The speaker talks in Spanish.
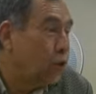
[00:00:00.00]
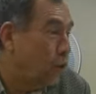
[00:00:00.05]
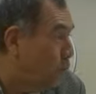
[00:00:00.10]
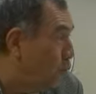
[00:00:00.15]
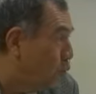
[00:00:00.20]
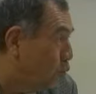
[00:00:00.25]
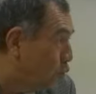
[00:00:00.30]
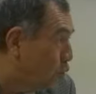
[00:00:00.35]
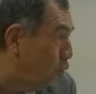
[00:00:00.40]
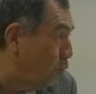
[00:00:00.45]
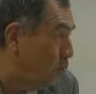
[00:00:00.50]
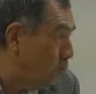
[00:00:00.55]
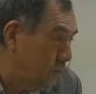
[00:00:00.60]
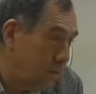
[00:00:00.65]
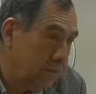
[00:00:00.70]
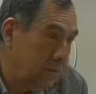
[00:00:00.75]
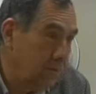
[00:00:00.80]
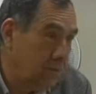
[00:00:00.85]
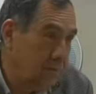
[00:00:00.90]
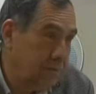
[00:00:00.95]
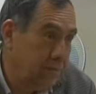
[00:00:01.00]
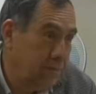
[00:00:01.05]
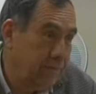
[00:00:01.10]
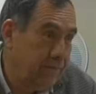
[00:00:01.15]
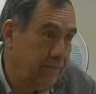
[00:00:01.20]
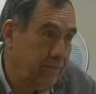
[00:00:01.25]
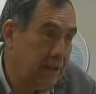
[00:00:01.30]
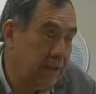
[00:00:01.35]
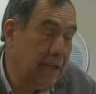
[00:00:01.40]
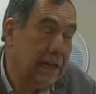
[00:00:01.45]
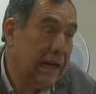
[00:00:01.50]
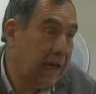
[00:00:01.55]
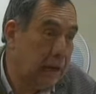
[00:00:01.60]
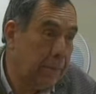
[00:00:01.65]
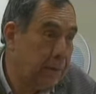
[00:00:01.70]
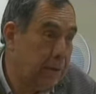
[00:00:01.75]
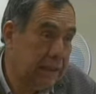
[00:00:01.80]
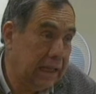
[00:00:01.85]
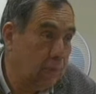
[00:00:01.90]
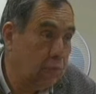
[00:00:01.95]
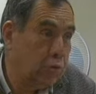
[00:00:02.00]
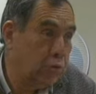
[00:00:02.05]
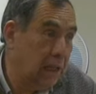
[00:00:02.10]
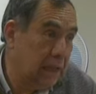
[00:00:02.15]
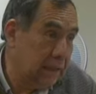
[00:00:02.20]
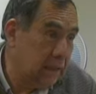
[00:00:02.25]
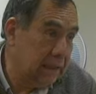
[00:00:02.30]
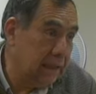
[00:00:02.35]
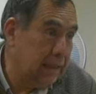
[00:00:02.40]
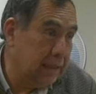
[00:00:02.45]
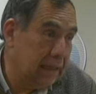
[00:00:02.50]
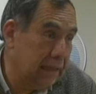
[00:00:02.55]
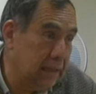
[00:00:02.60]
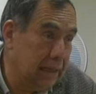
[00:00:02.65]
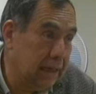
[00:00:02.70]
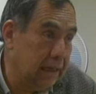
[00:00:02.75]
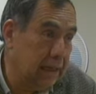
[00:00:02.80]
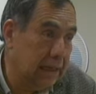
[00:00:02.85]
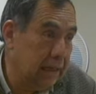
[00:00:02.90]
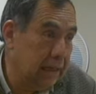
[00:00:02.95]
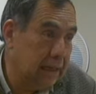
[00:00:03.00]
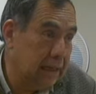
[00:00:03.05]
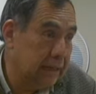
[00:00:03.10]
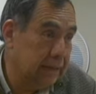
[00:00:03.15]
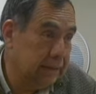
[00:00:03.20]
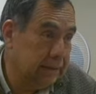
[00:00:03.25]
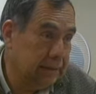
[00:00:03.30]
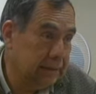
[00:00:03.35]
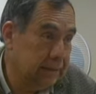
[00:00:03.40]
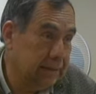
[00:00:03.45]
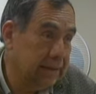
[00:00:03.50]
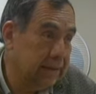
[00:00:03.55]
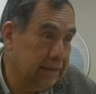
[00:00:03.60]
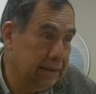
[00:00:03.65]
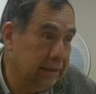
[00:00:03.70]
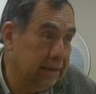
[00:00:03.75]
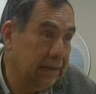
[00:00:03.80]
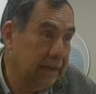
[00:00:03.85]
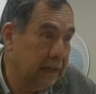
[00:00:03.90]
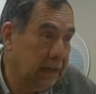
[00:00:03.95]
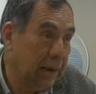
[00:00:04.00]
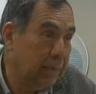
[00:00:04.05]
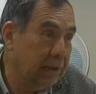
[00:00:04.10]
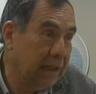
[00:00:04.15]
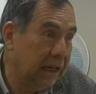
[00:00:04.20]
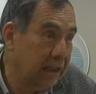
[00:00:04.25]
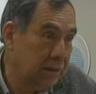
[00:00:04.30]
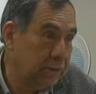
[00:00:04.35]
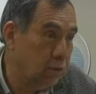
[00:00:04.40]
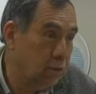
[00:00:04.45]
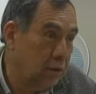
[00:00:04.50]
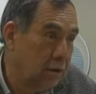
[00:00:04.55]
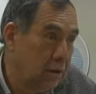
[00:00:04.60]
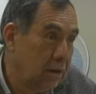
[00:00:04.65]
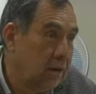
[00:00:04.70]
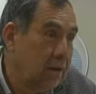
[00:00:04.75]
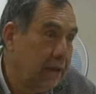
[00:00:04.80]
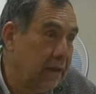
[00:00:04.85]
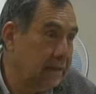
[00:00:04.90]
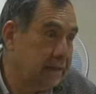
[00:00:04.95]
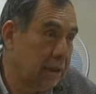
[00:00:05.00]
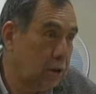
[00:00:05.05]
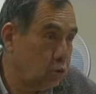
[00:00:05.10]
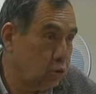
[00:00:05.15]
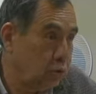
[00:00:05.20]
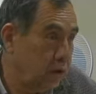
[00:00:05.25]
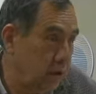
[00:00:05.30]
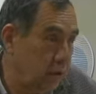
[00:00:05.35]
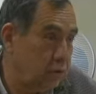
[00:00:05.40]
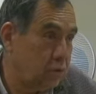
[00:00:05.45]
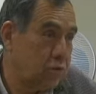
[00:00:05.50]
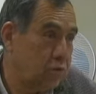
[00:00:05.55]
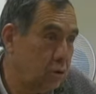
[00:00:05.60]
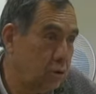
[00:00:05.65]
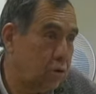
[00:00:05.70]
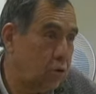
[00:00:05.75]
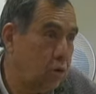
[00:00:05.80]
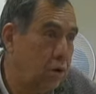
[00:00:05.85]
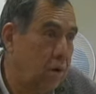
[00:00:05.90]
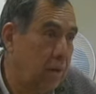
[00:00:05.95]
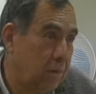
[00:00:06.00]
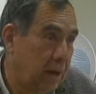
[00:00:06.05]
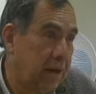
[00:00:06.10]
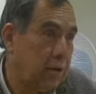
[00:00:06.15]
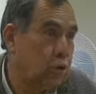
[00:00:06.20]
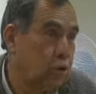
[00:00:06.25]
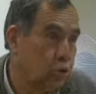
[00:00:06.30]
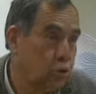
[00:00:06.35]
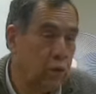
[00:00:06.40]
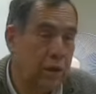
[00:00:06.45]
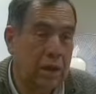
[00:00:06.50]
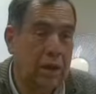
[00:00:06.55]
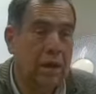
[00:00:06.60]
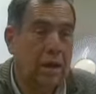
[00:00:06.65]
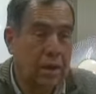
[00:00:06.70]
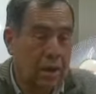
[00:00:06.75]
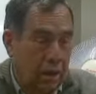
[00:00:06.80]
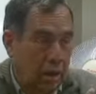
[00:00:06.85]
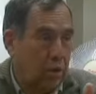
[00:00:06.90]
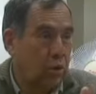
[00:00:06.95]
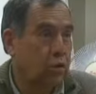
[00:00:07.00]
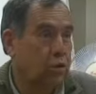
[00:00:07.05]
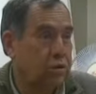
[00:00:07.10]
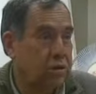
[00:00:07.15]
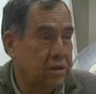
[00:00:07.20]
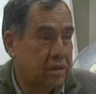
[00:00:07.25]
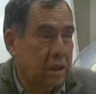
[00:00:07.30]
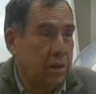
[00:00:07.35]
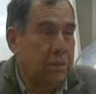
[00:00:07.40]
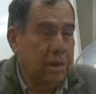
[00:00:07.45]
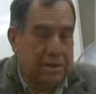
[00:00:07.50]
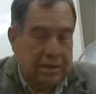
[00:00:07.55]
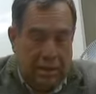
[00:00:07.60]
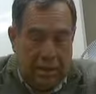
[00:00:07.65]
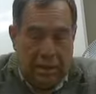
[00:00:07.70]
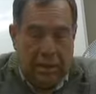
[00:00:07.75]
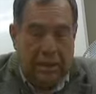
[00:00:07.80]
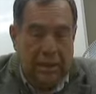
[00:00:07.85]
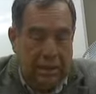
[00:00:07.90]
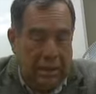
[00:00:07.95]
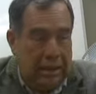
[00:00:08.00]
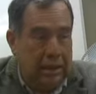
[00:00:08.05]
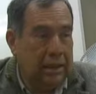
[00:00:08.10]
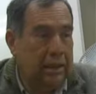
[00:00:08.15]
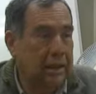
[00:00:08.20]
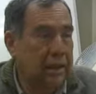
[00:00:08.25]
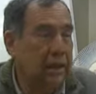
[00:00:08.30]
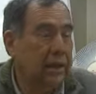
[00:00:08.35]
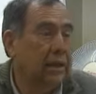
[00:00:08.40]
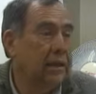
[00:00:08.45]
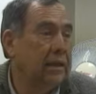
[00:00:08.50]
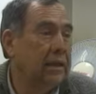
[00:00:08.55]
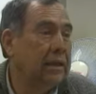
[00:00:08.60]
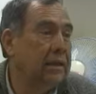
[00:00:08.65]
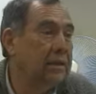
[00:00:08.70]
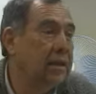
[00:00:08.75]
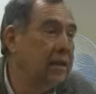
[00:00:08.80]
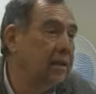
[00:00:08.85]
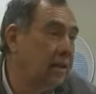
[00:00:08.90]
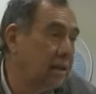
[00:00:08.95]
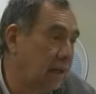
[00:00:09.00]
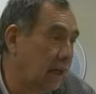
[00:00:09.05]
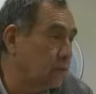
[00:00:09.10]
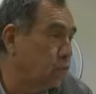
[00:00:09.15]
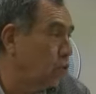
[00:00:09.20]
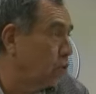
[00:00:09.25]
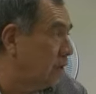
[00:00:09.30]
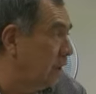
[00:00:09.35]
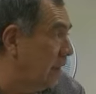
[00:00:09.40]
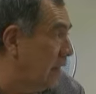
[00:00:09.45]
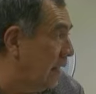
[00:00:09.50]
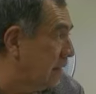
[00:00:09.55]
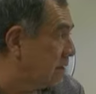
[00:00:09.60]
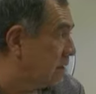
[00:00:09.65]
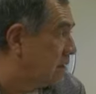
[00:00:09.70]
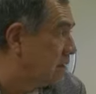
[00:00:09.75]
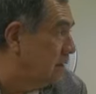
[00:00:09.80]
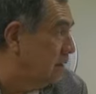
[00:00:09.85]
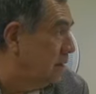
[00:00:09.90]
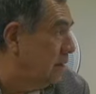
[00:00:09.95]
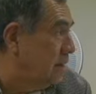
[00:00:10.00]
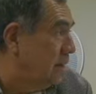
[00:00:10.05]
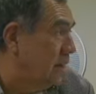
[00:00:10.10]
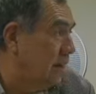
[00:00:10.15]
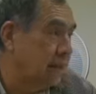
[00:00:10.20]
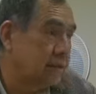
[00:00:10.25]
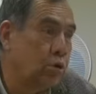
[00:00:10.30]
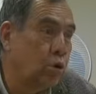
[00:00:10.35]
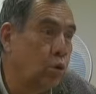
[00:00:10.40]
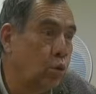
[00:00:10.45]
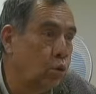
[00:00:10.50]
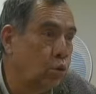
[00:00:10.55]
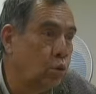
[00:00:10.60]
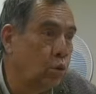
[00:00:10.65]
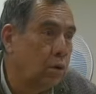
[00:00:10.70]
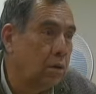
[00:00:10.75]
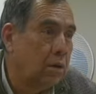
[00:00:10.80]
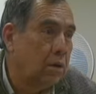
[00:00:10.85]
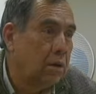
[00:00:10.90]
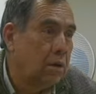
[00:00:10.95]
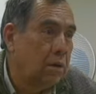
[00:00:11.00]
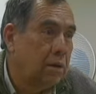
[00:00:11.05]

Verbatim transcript: ¿Cómo ocurrió? En la capital mundial del capitalismo, en Estados Unidos, ¿no es cierto? Para construir los sistemas de, transporte de gas, de gasoducto,